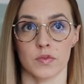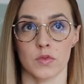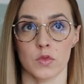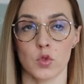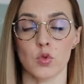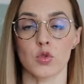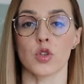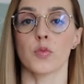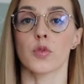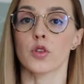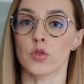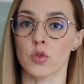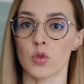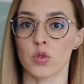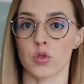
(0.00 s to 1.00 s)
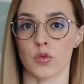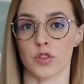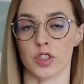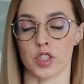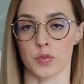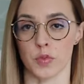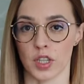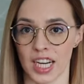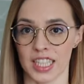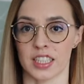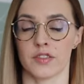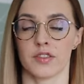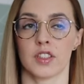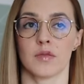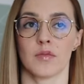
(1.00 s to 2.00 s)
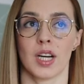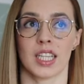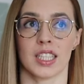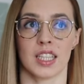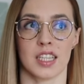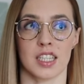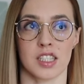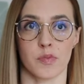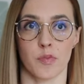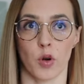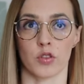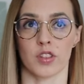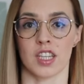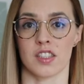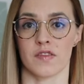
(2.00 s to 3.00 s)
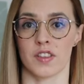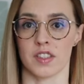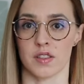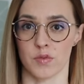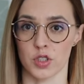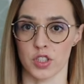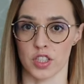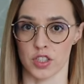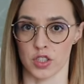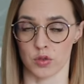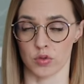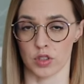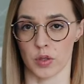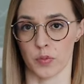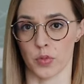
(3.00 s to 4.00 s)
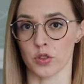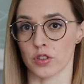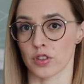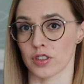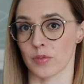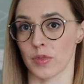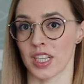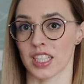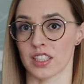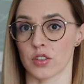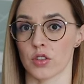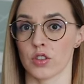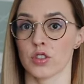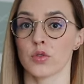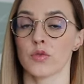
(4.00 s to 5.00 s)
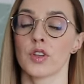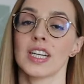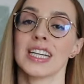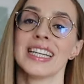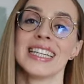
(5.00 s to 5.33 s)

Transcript: dużo produktów też bogatych w ten magnez, potas, więc myślę, że tutaj pod kątem elektrolitów